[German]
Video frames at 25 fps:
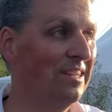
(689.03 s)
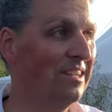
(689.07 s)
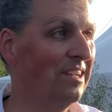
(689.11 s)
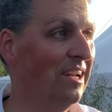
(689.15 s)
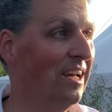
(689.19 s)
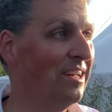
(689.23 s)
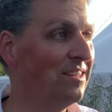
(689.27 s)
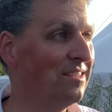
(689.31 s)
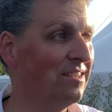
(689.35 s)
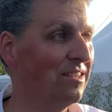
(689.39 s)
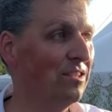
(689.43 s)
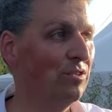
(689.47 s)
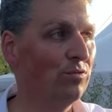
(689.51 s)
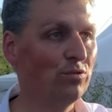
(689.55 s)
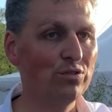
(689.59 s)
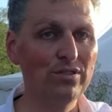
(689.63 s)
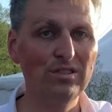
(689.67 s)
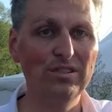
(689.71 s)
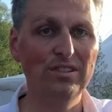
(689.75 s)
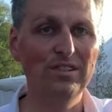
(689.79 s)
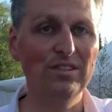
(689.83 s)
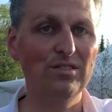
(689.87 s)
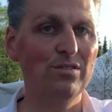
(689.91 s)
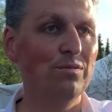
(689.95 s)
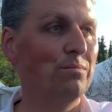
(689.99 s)
Gleichzeitig nutze
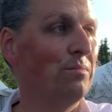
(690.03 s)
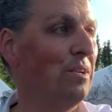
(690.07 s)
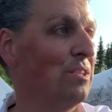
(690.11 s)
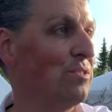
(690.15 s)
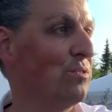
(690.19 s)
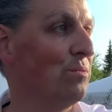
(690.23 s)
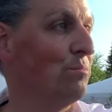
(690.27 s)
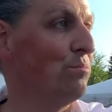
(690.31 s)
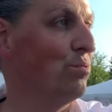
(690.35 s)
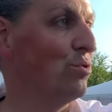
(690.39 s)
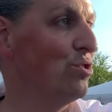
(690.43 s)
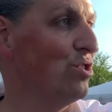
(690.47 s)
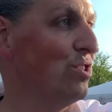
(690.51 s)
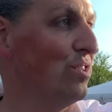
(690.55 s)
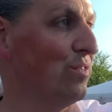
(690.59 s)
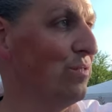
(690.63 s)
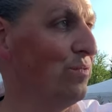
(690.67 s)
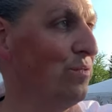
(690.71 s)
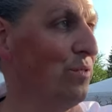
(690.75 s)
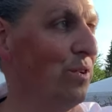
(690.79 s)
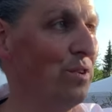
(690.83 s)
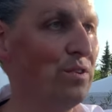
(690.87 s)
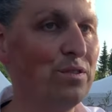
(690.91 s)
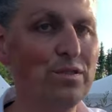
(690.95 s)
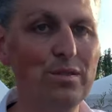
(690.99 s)
ich hier so mal so einen Busch hier
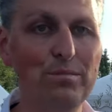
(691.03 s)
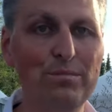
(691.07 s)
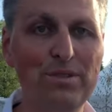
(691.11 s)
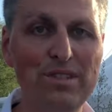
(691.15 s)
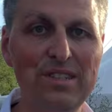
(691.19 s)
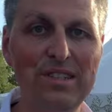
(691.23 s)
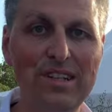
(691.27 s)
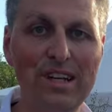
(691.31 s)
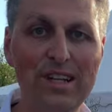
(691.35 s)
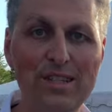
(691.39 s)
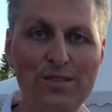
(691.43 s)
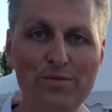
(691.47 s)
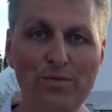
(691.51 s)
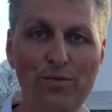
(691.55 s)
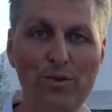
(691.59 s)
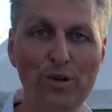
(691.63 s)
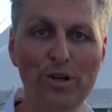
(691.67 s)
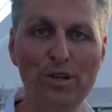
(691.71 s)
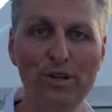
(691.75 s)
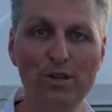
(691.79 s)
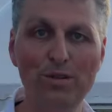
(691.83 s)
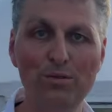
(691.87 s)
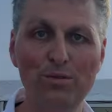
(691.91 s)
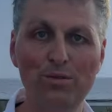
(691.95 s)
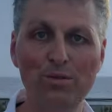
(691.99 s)
vorne so ein bisschen als
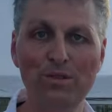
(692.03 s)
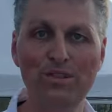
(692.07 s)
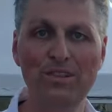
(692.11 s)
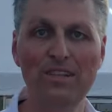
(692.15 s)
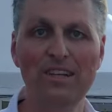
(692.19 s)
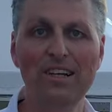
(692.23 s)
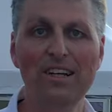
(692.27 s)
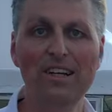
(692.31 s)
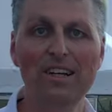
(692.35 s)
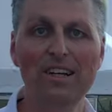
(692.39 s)
Vordergrund